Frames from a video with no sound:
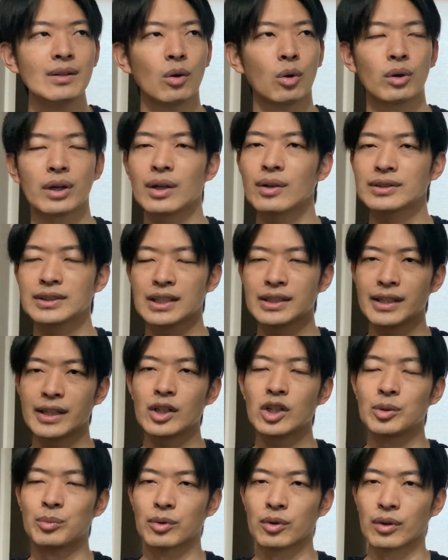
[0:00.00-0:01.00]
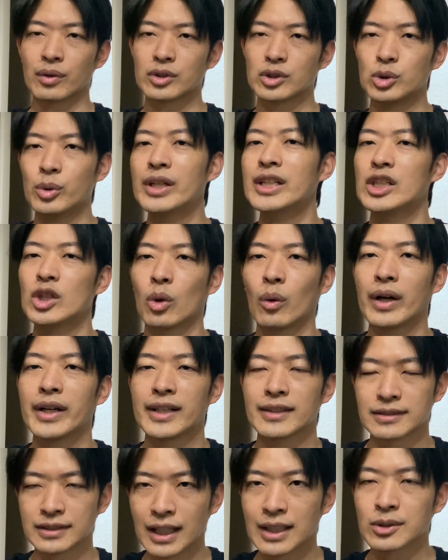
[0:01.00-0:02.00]
養他の魚類も上に弱い
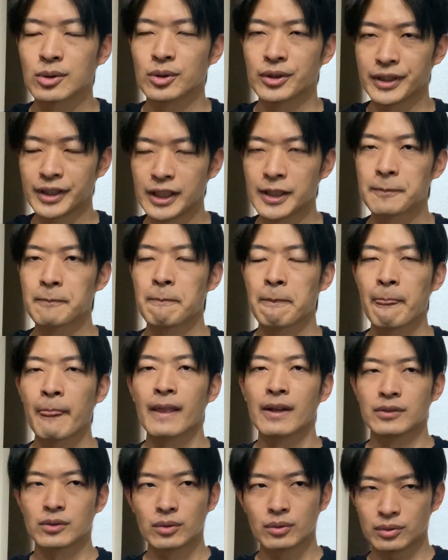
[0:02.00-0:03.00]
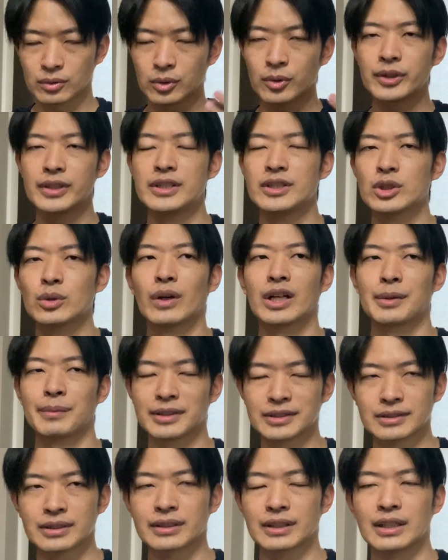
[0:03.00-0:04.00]
ですね、圧倒的に。そのそういう印象はありま
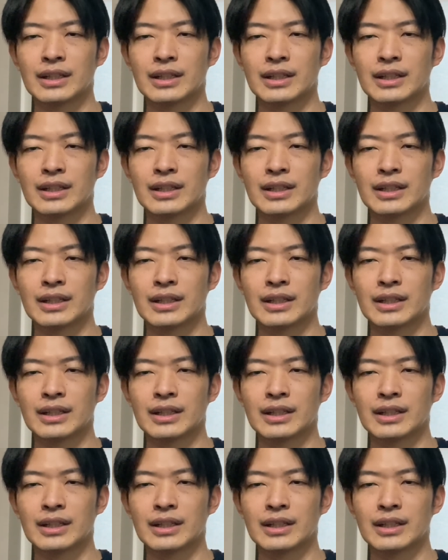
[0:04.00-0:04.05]
す。なん